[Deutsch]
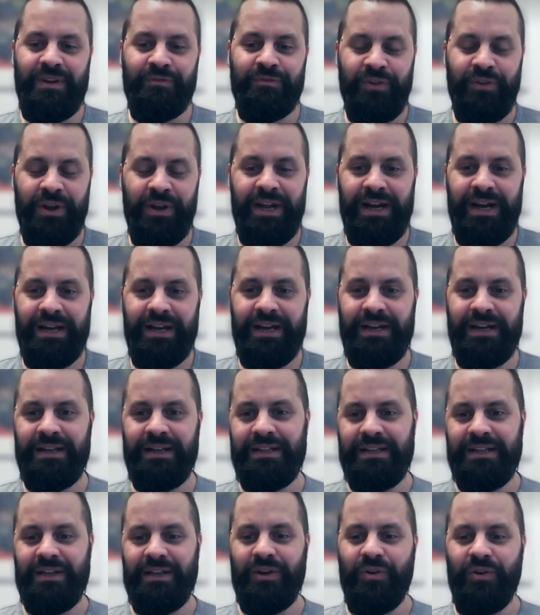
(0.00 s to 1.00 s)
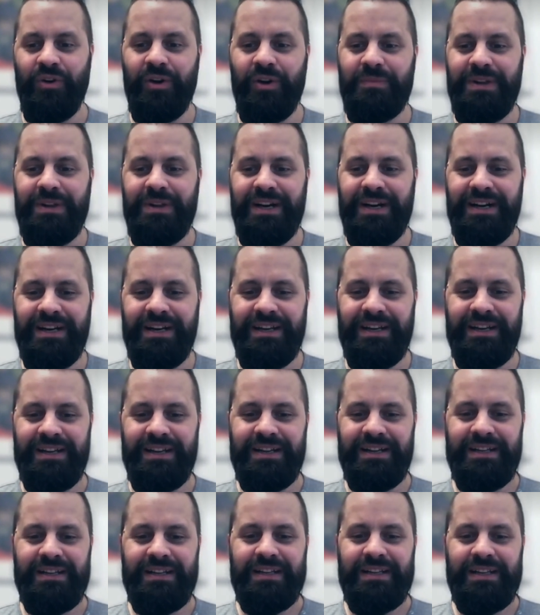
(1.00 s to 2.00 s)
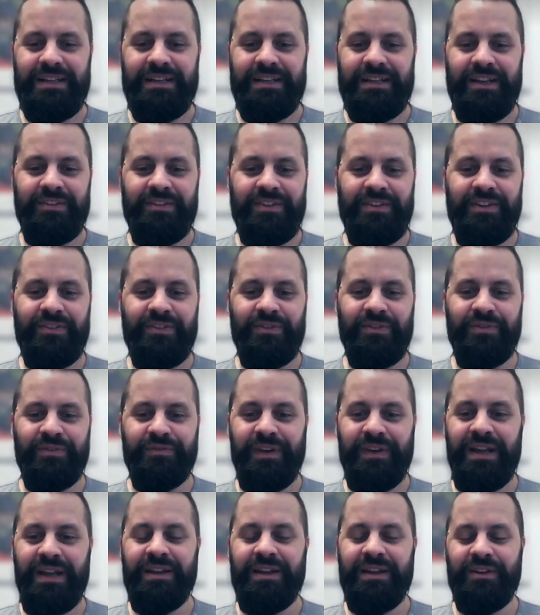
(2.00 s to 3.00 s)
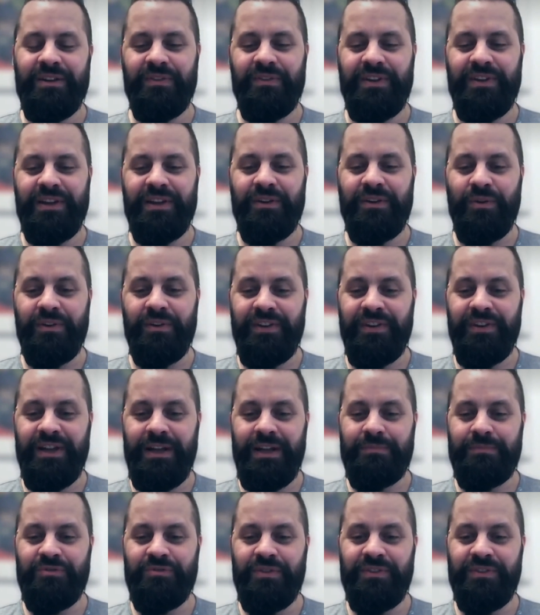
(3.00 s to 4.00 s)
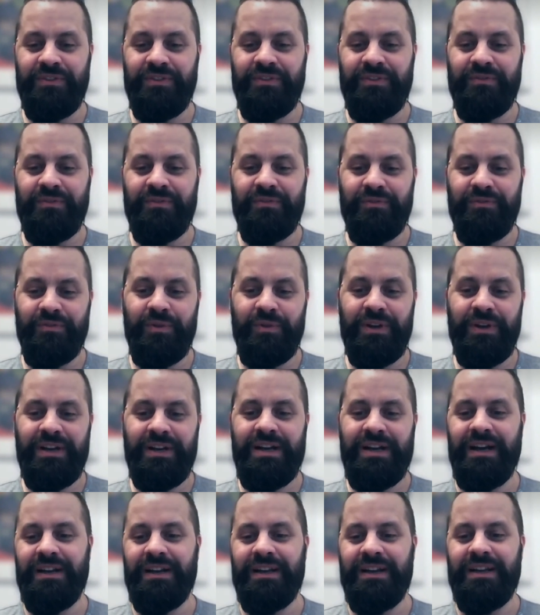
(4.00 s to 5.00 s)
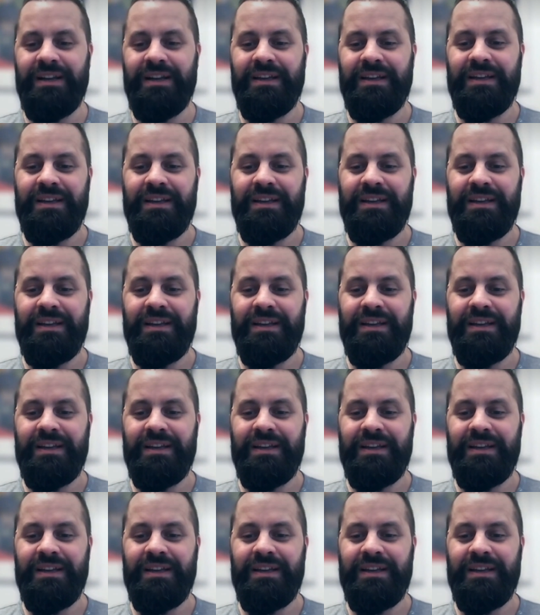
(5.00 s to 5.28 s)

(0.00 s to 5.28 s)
von daher räumen die ein, dass dies zu Fehlern in unseren Konzernabschlüssen führen kann,